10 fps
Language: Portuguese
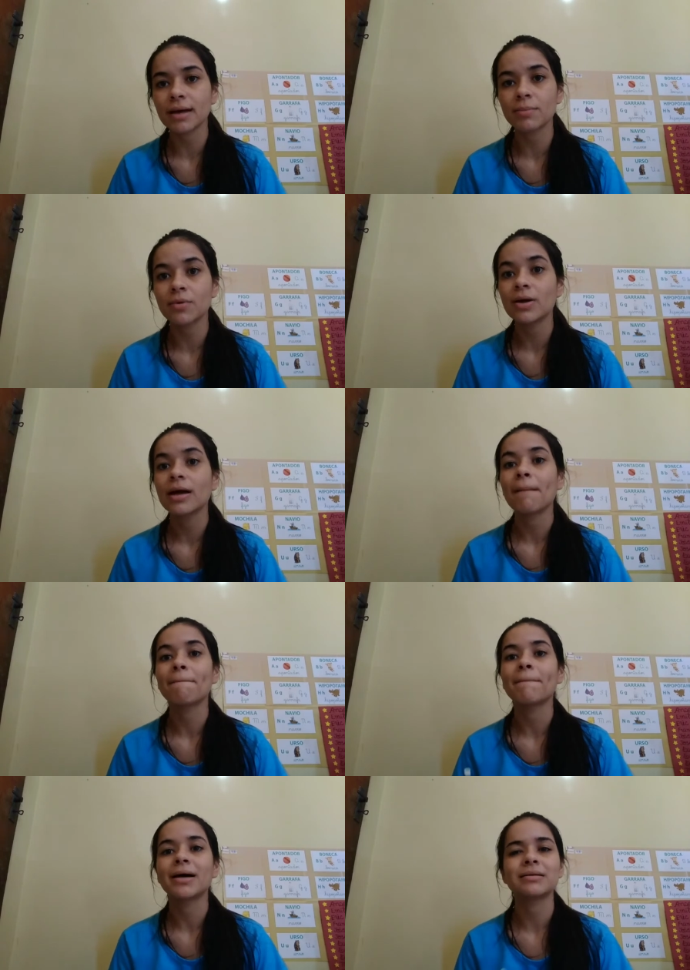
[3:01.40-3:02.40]
tá bom?
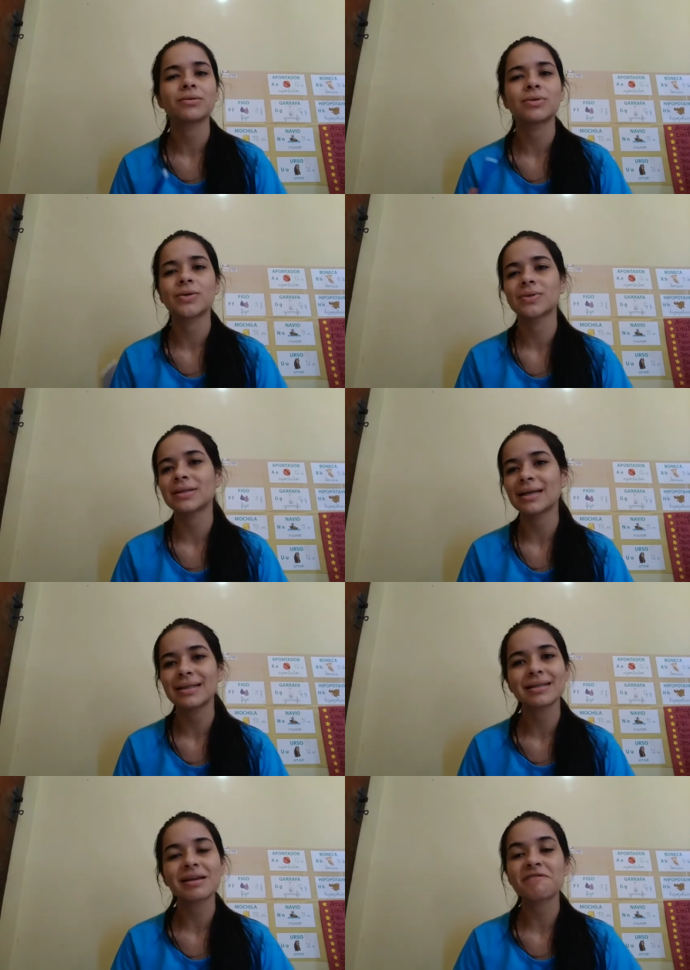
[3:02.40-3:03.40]
mas eu tenho
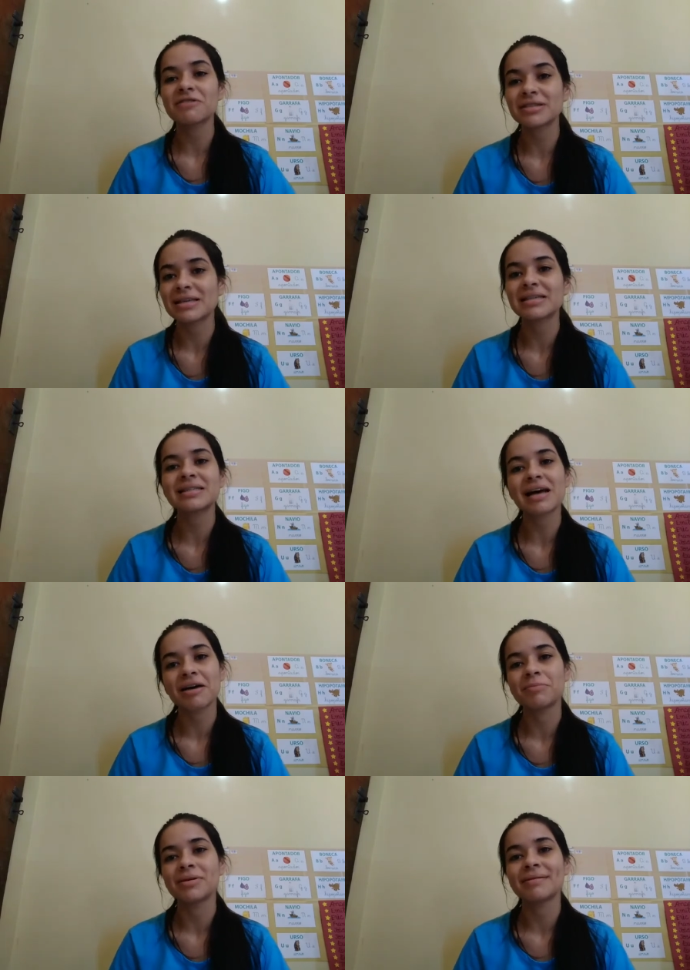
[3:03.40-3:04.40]
certeza que vocês
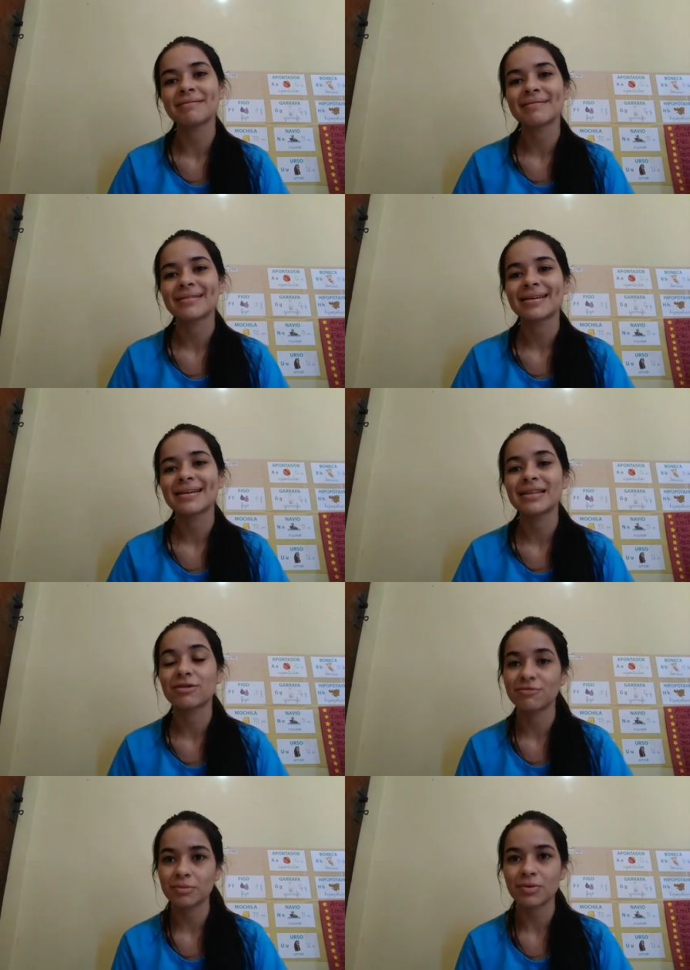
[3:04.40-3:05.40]
sabem.
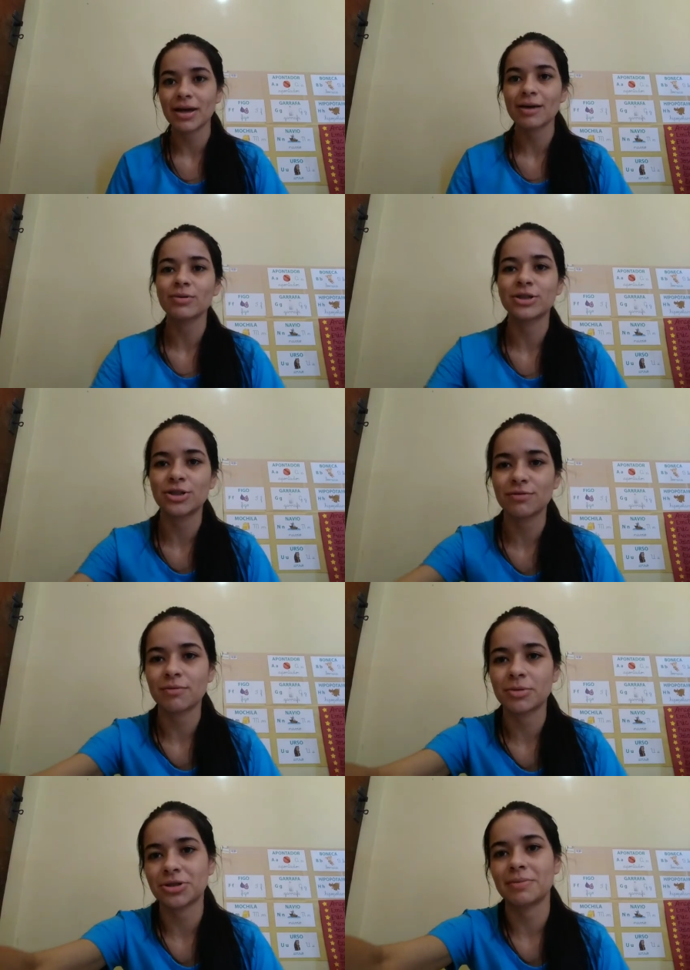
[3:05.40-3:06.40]
Então vamos lá com a tia,
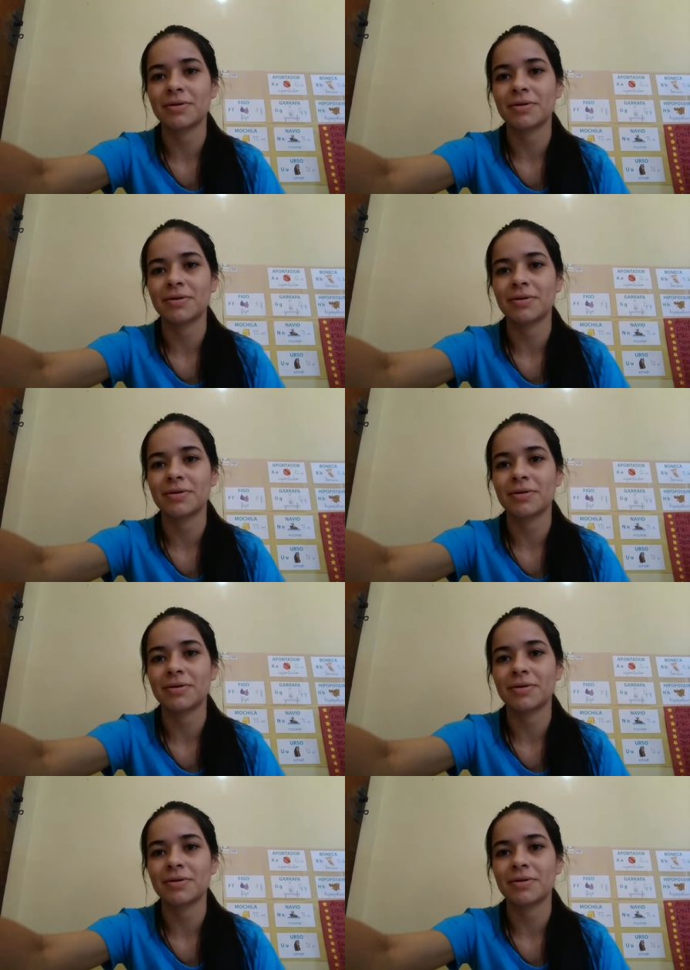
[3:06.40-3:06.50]
vou mostrar